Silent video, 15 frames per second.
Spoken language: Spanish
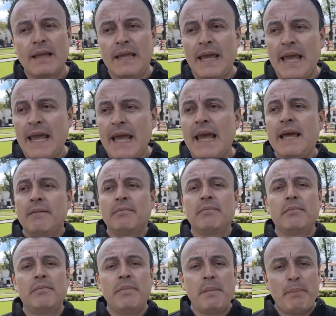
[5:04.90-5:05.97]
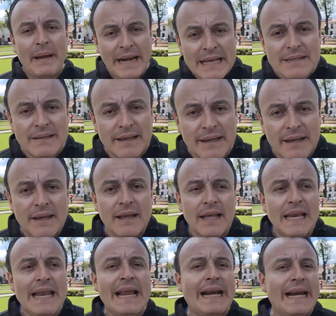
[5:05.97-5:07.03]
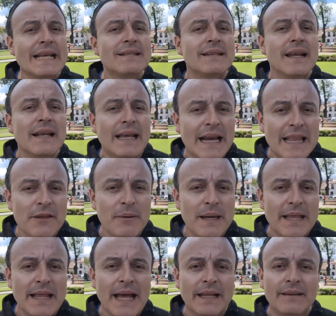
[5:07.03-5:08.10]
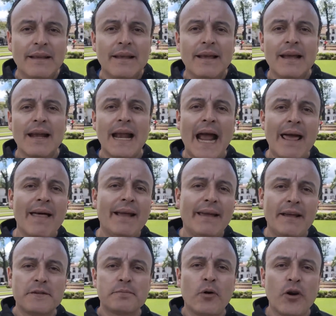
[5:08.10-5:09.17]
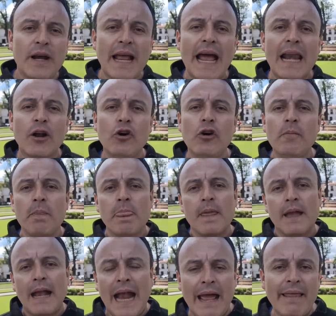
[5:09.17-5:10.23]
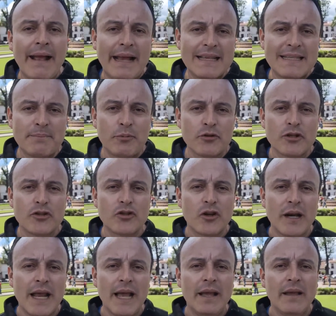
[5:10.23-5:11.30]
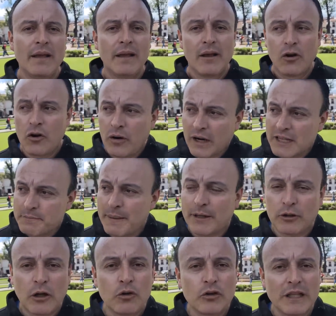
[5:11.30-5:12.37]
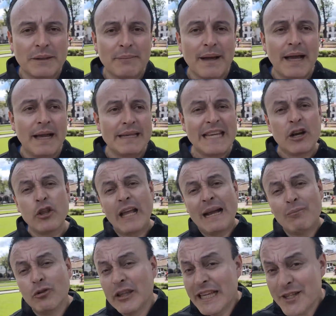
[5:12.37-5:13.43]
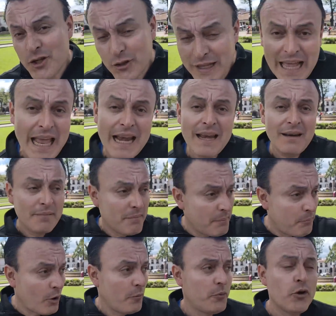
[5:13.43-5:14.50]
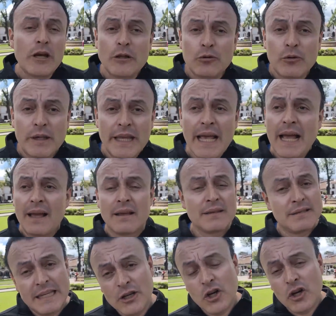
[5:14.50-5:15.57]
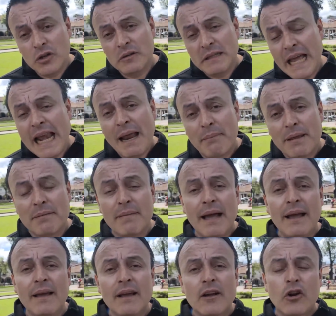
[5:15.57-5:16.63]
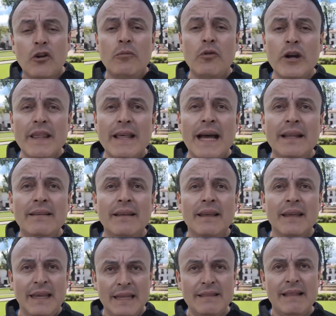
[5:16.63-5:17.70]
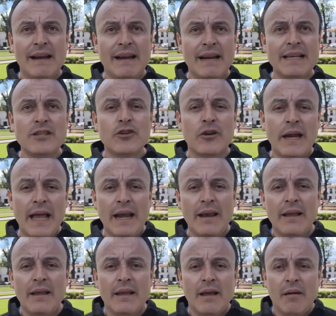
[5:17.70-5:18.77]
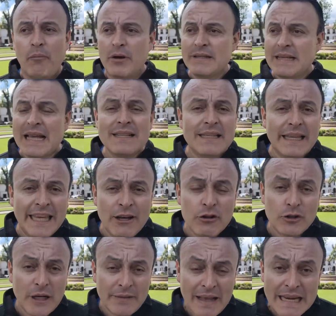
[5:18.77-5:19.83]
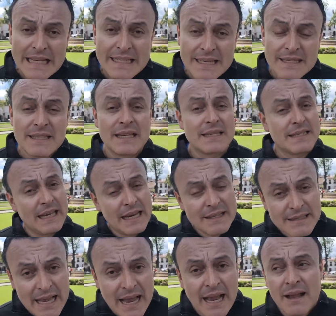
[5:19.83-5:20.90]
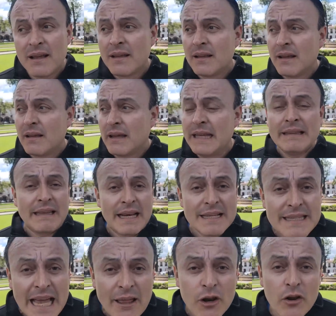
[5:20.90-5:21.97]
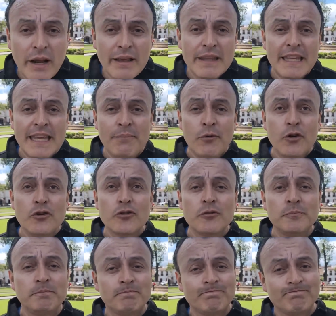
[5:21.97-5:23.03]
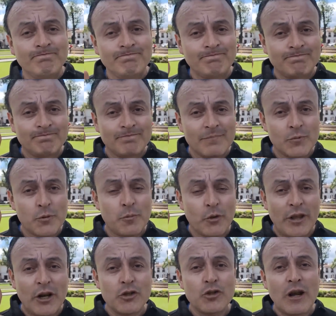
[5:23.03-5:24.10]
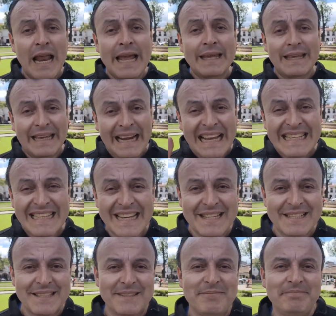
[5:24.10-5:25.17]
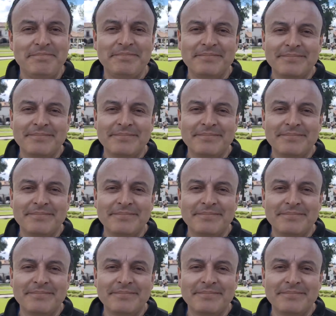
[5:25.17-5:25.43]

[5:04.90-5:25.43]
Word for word: que, me parece, le restan credibilidad cada que expone algo, cada que se posiciona con respecto a un tema, ya no digamos nacional propio de Turquía, sino de la misma comunidad internacional. Pues hasta aquí nuestro análisis. Si les ha interesado lo que dijimos, su poderoso like. Gracias.